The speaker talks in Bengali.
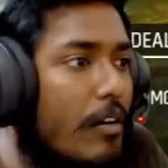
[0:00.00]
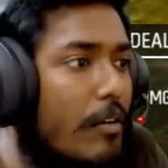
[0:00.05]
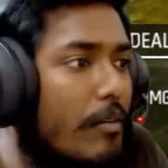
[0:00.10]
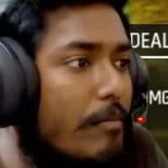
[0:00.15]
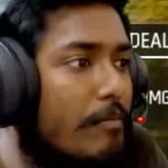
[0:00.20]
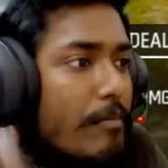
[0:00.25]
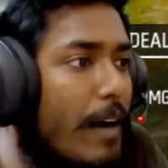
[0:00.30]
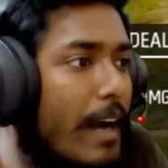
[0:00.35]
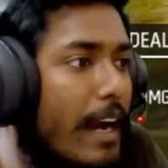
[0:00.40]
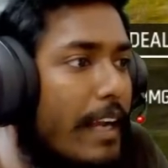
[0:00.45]

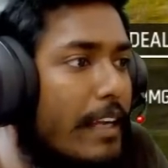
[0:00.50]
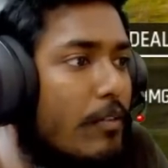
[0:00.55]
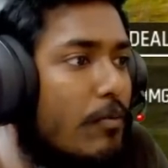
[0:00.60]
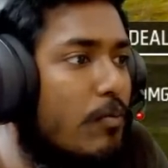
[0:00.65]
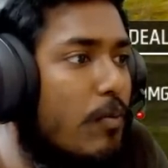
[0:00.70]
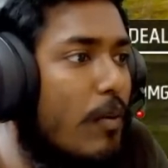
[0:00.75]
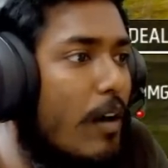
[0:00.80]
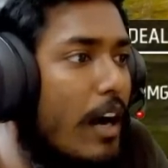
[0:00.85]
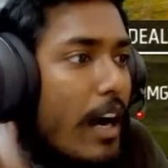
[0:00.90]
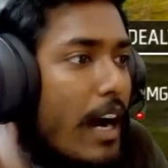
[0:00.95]
ভাই
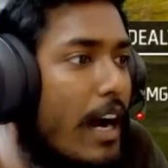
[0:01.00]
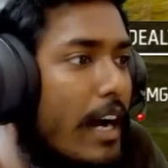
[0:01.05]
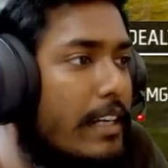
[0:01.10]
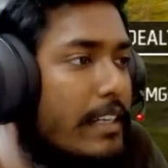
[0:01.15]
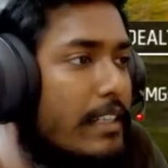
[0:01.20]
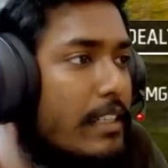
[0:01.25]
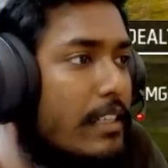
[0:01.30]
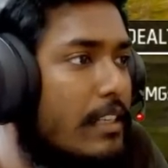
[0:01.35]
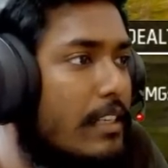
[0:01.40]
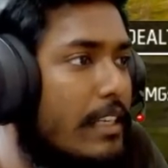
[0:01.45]
ওয়াট
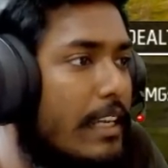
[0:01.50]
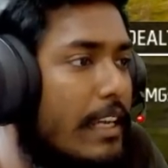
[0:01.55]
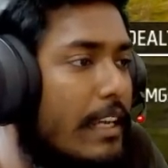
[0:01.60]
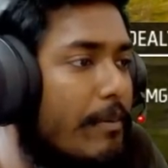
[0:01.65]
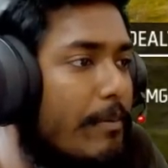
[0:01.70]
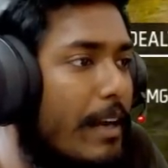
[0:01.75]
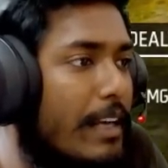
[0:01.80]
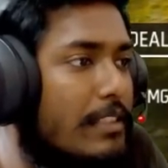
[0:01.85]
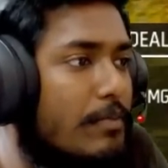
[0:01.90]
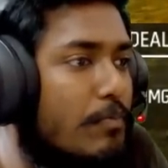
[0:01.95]
এই
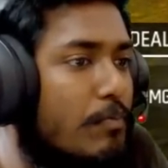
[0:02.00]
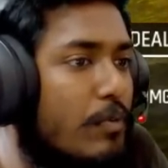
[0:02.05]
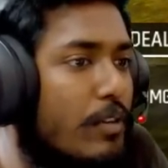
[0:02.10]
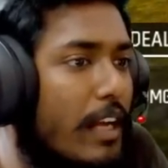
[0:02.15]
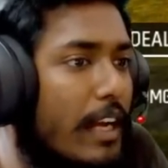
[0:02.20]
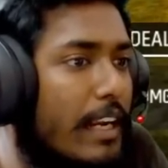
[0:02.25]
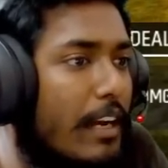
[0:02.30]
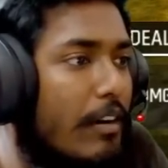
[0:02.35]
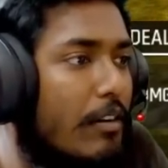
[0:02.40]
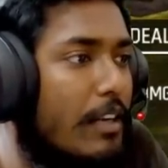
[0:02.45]
ম্যাচ বুয়া
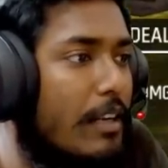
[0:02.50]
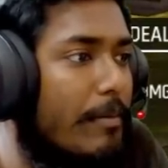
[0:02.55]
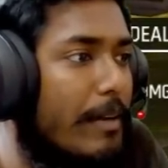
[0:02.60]
না হইলে ভাই